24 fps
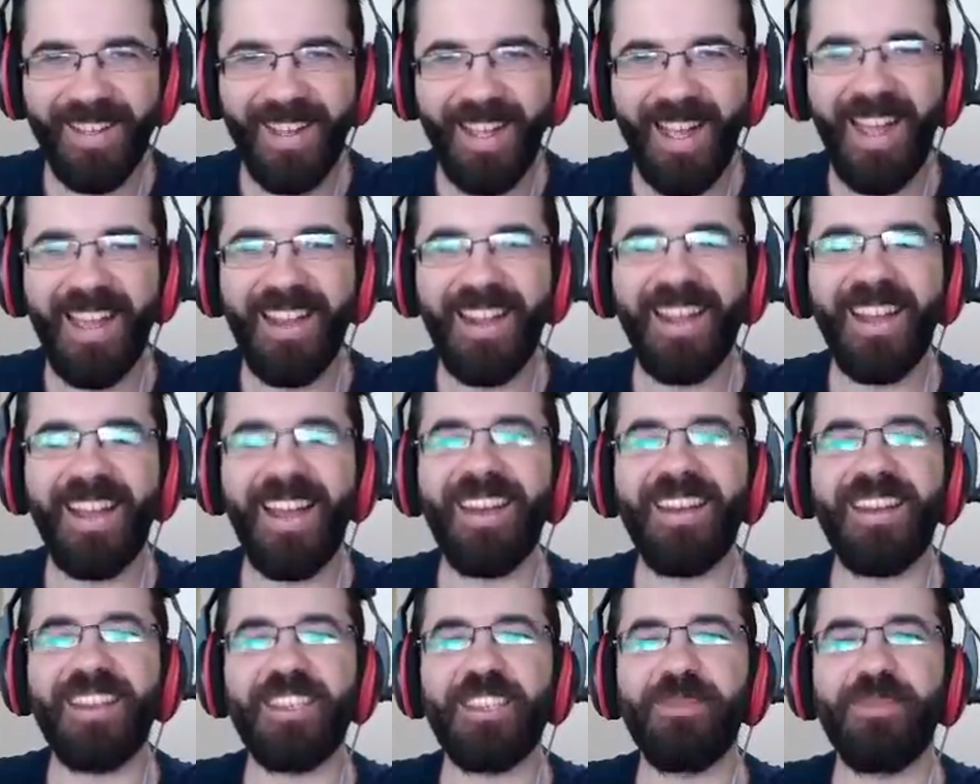Aynen
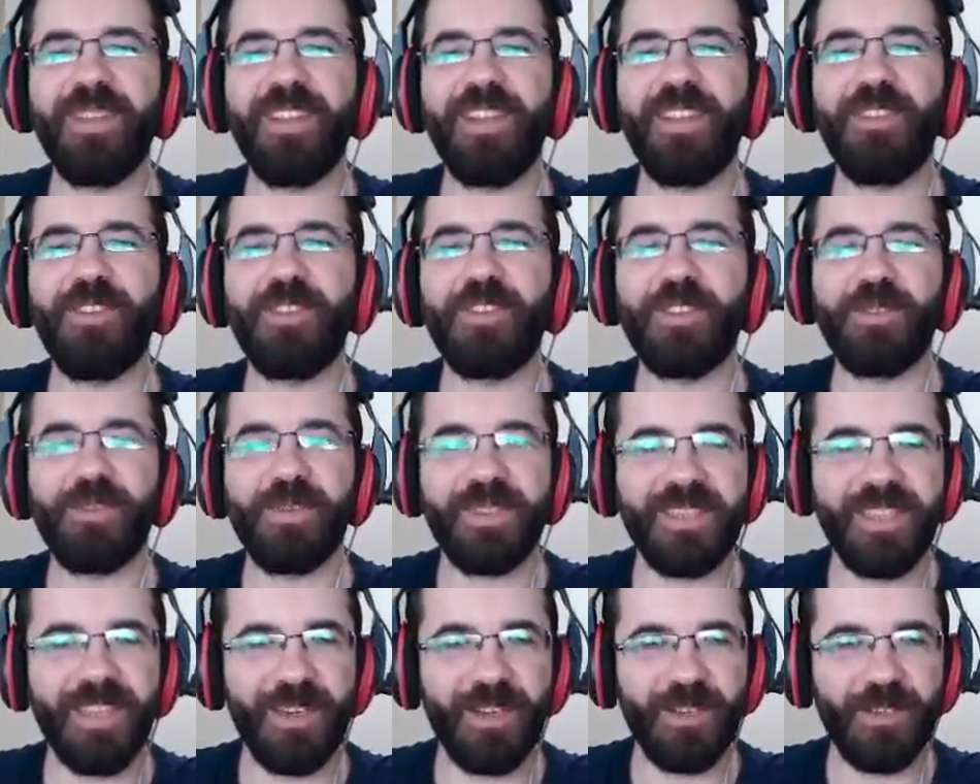kardeşim inanıyoruz
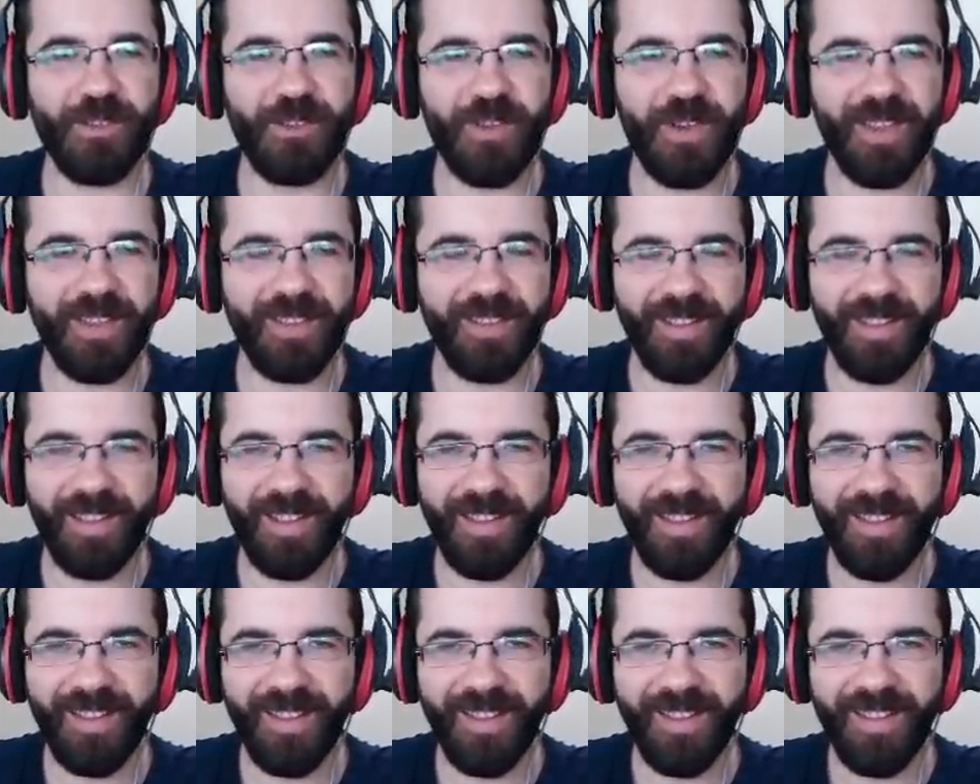biz sana şu
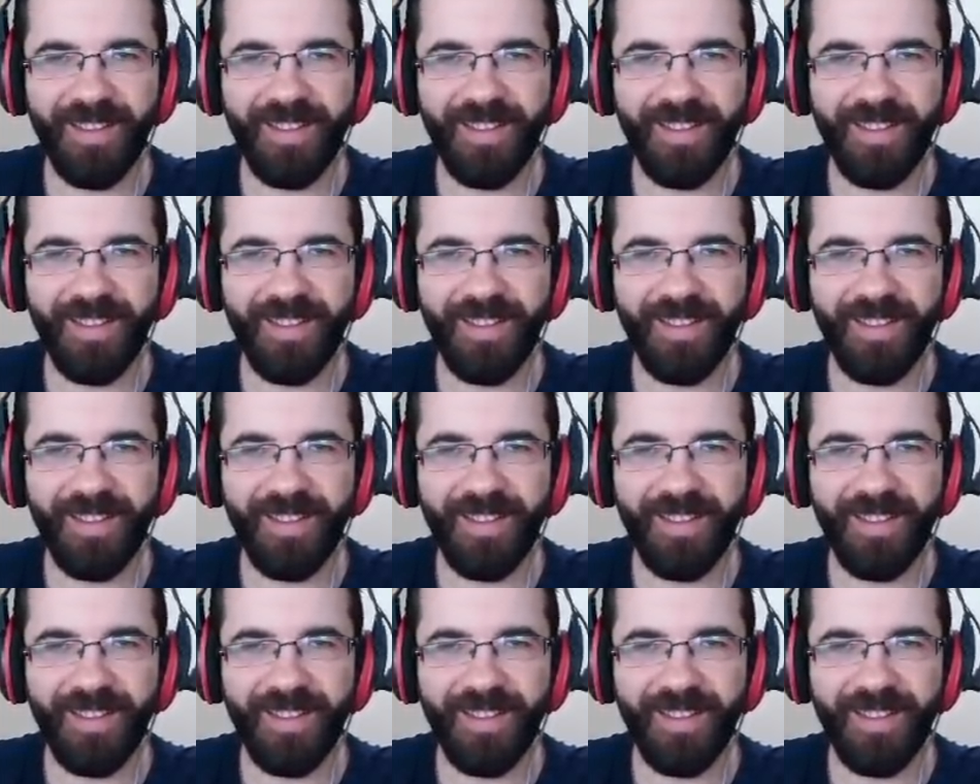anda.